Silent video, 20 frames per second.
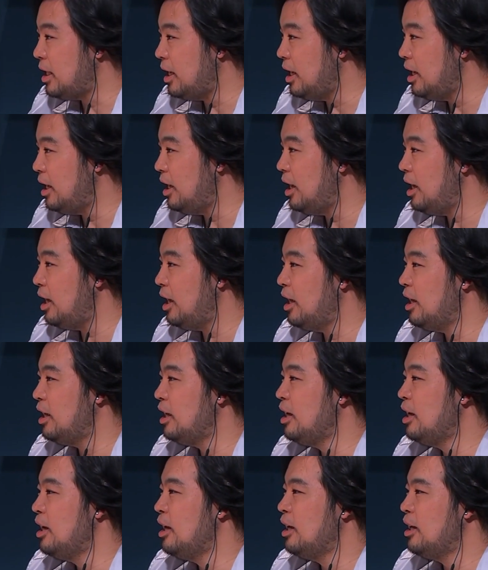มาธิ
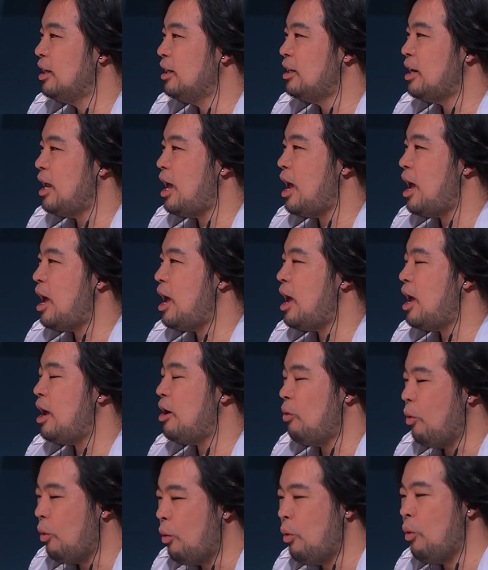ใช่ค่ะนะฮะ
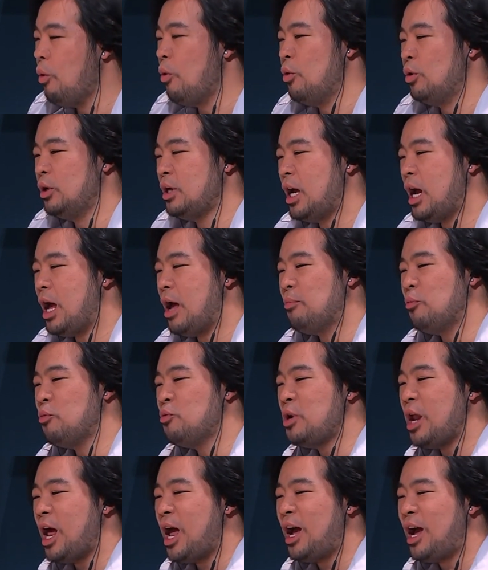โอ้นะครับ
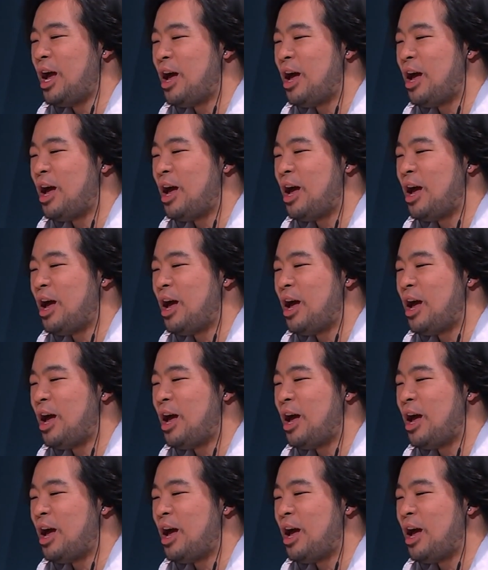คุณนา